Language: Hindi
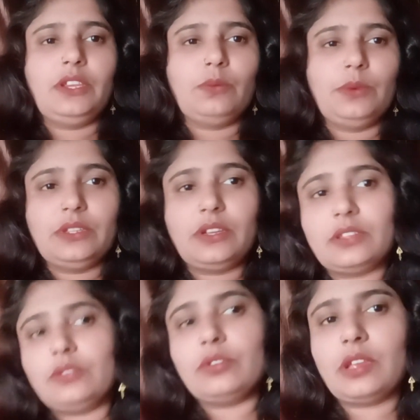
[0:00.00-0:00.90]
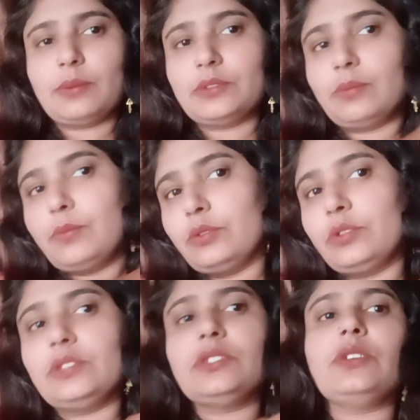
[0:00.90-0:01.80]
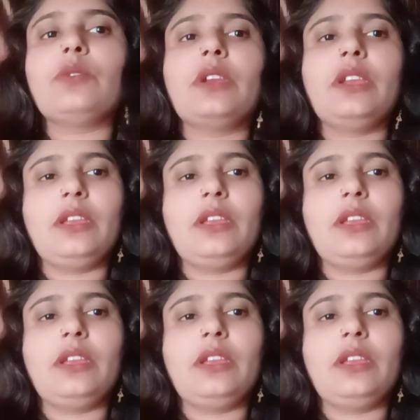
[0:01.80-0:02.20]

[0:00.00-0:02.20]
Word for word: उम्मीद करती हूँ कि आप सब बहुत अच्छे होंगे